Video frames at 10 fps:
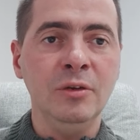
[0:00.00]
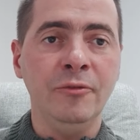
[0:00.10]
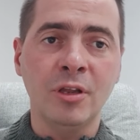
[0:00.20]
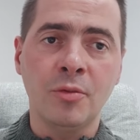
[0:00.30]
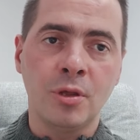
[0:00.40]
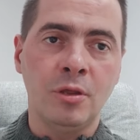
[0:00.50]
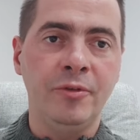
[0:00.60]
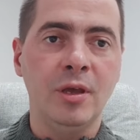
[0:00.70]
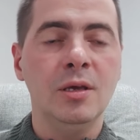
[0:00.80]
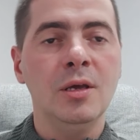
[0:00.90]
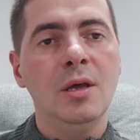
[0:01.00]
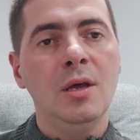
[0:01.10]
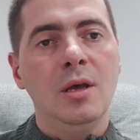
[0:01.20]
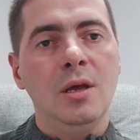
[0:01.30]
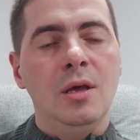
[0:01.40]
Wręcz przeciwnie,
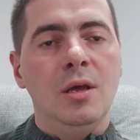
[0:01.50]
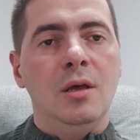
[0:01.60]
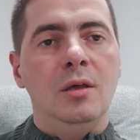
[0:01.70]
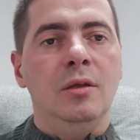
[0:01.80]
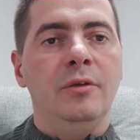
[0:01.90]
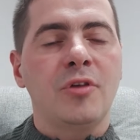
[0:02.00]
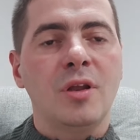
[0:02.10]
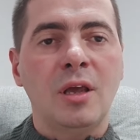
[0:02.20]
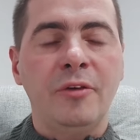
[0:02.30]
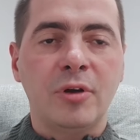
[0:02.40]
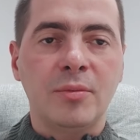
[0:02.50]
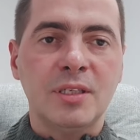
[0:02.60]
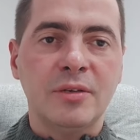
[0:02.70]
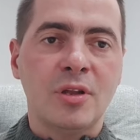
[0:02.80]
e, wszelkie informacje,